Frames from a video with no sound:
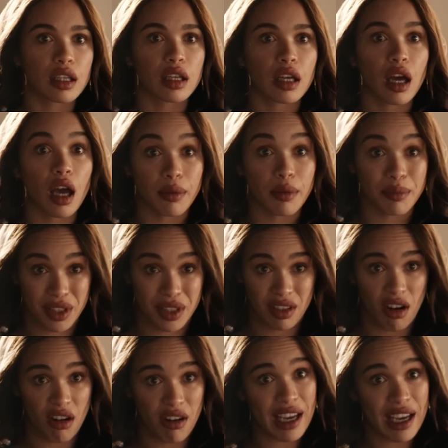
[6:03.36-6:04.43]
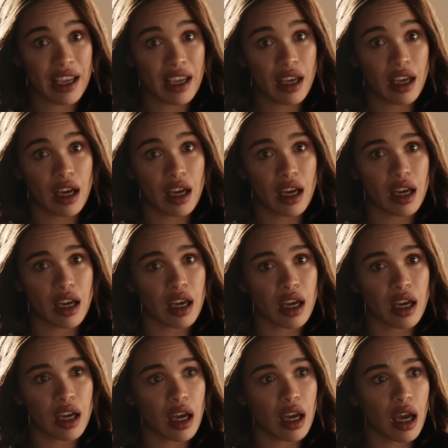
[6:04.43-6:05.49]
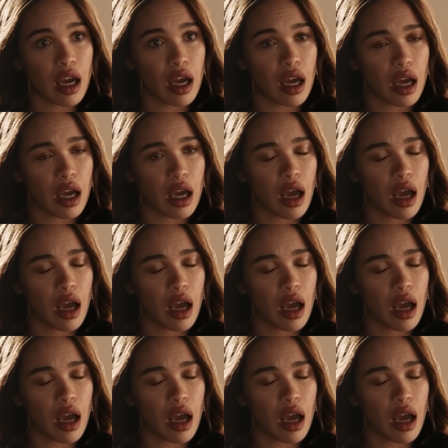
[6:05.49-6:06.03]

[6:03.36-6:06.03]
के बच्चे की माँ बन सकती है तब एरिका